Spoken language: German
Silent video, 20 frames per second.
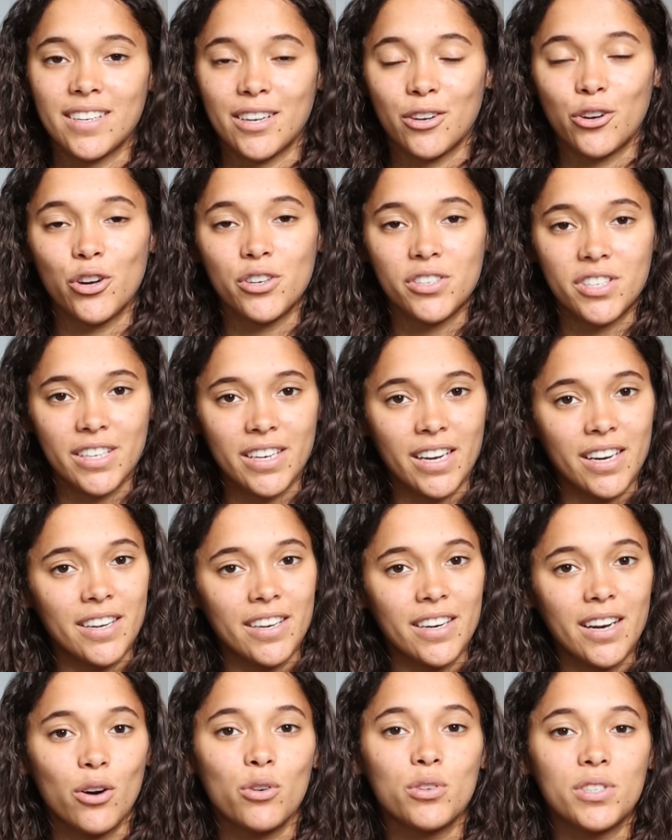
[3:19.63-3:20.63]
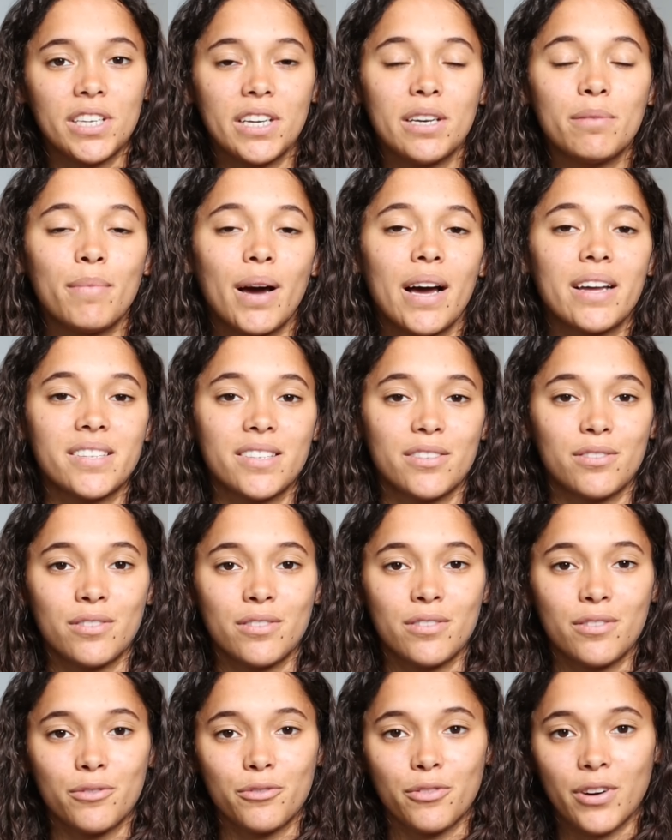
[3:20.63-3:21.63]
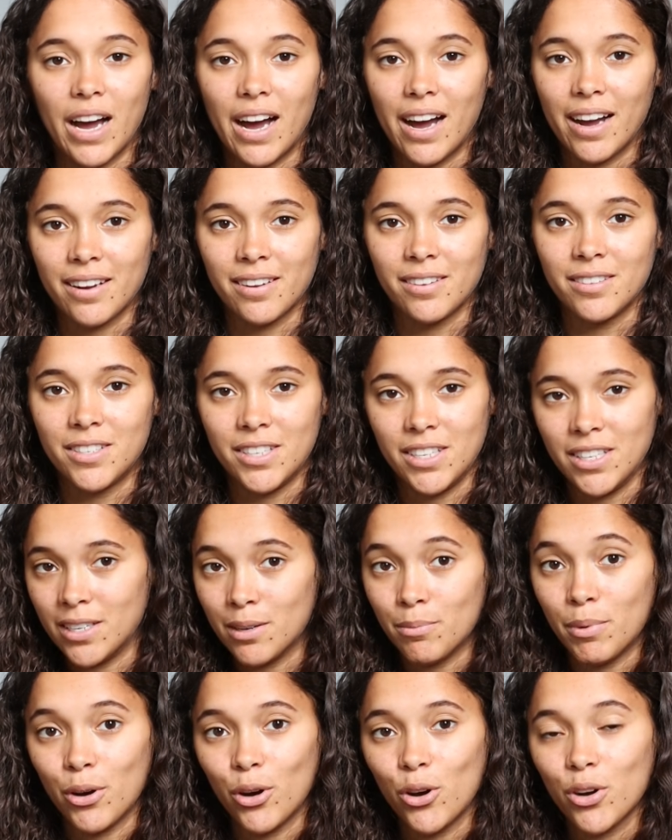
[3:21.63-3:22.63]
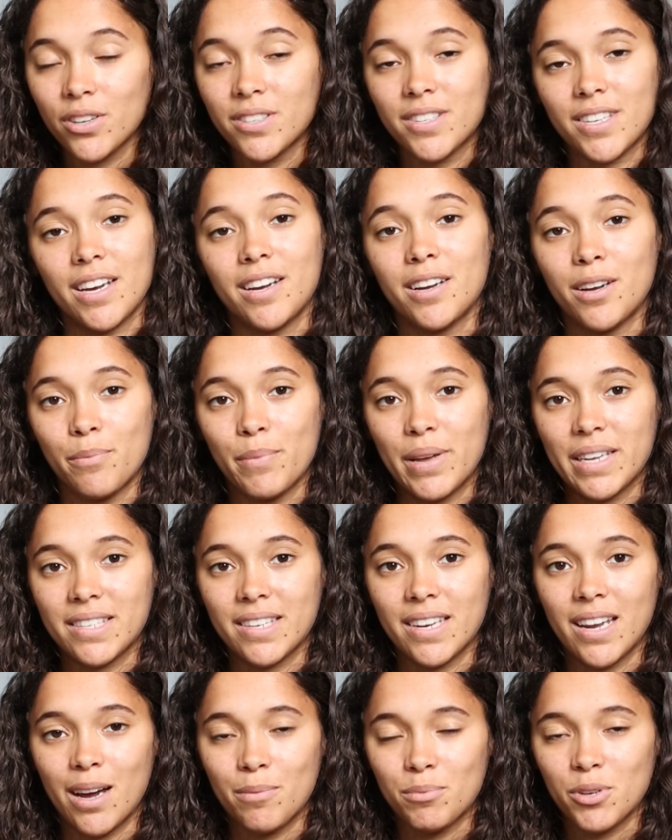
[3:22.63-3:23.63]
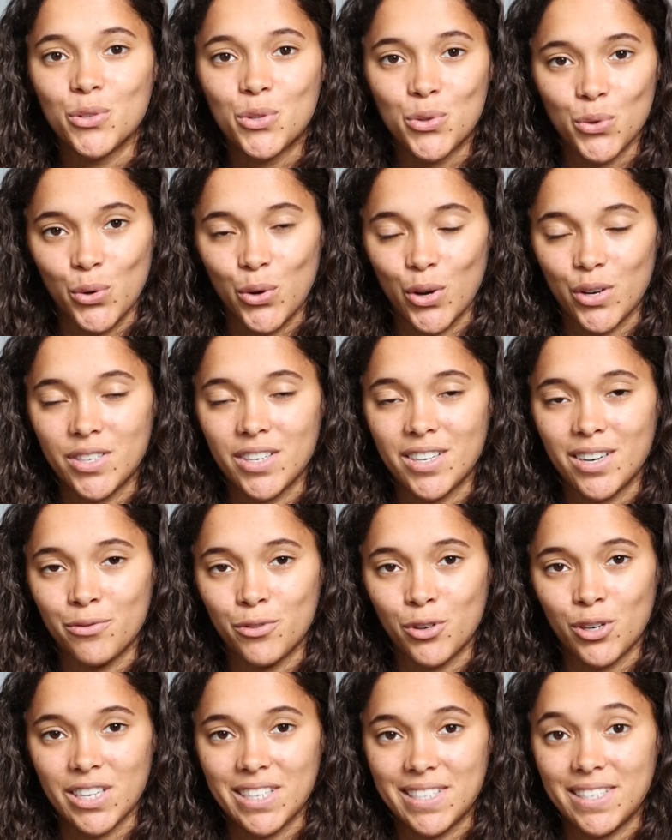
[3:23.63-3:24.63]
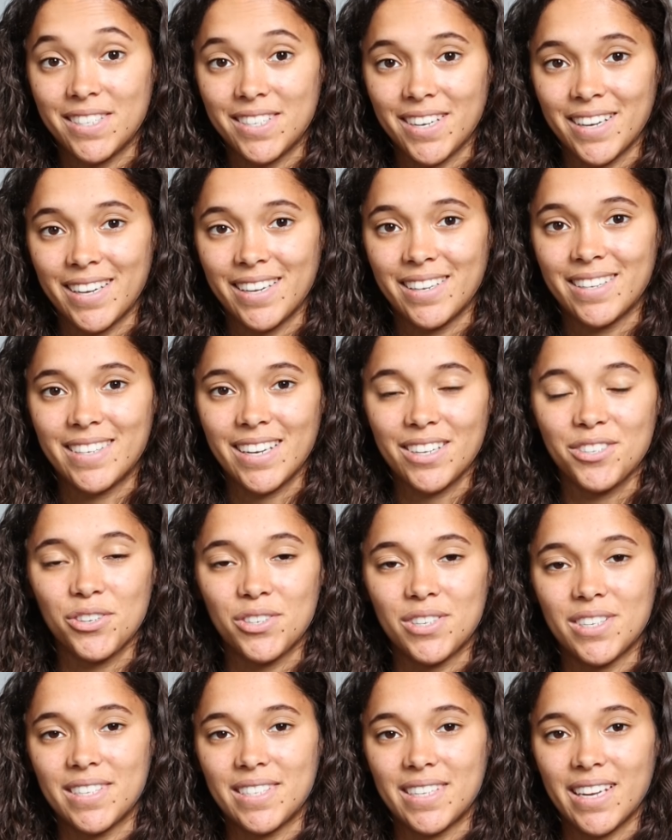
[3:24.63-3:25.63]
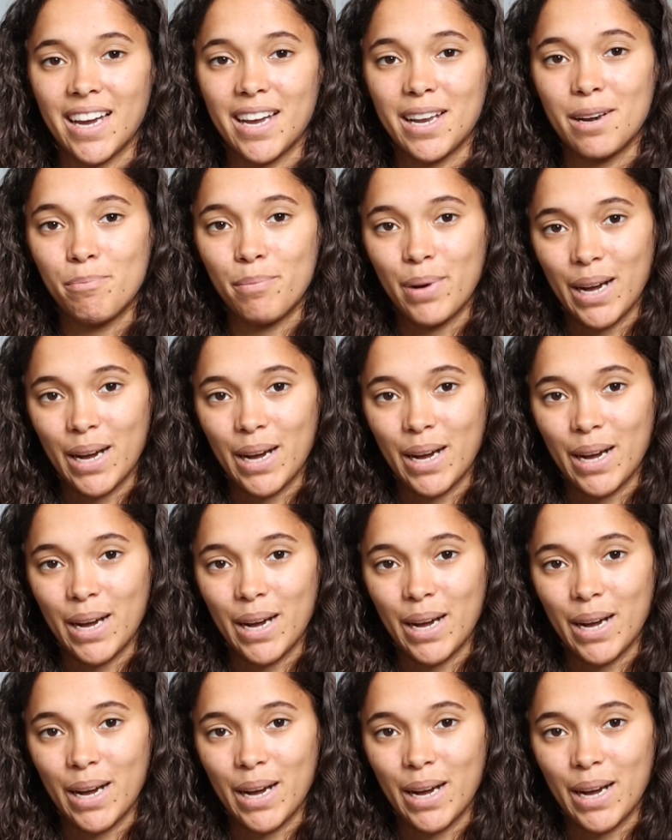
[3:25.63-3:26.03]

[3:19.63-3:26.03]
dann könnt ihr nach genau den Maßen fragen, die ihr bei euren Sachen gemessen habt und so könnt ihr dann wirklich sicher gehen, dass euch das Teil